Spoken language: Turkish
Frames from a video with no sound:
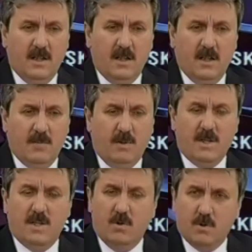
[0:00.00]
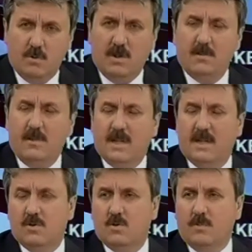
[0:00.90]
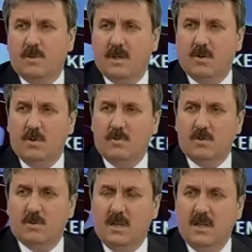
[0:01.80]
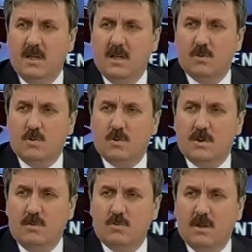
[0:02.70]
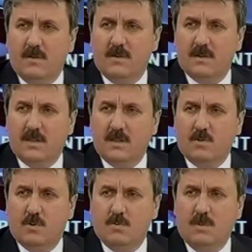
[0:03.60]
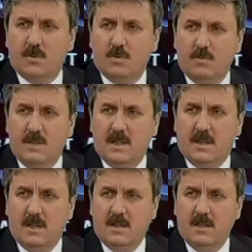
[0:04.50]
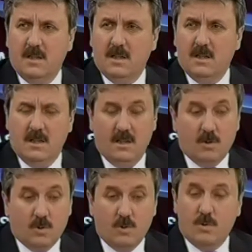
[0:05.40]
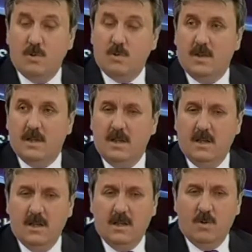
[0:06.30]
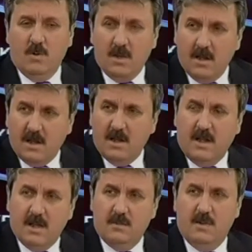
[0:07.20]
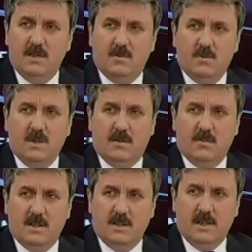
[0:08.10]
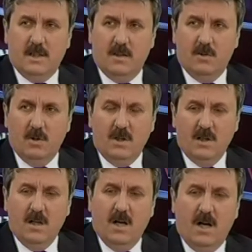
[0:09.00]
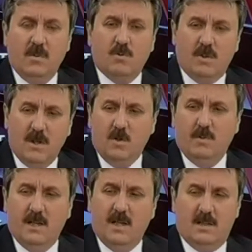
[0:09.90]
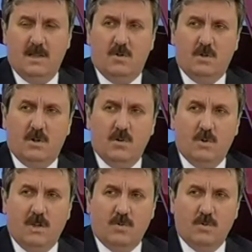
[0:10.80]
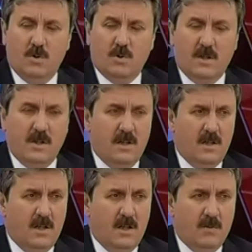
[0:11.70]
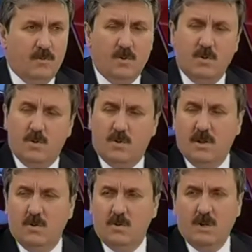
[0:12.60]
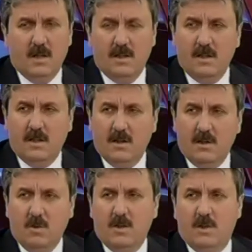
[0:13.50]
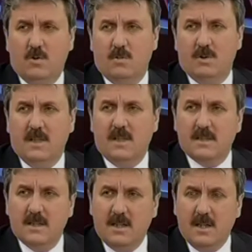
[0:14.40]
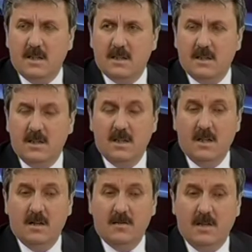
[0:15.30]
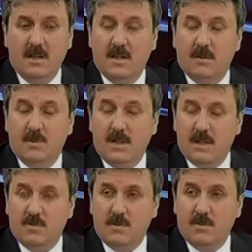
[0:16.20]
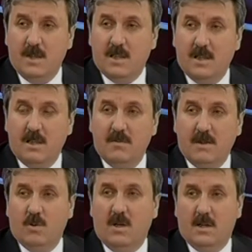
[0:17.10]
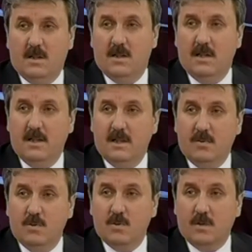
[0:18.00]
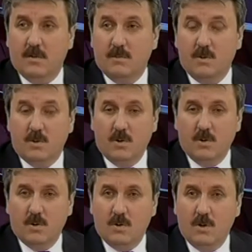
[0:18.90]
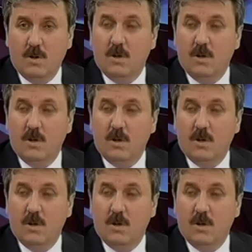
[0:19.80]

E, başta Osmanlı bakiresi topraklar olmak üzere Türkistan coğrafyasındaki bütün mazlum milletlerin e, gözü Türkiye'de. E, oralara da yardım elinizi uzatmanızı engelliyorlar. Halbuki terör belasıyla Türkiye uğraşmıyor olsaydı bugün Türkiye dünyanın ilk 10 ekonomisi arasında yer alırdı ve Birleşmiş Milletler'de veto hakkı elinde bulunduran bir ülke olurdu.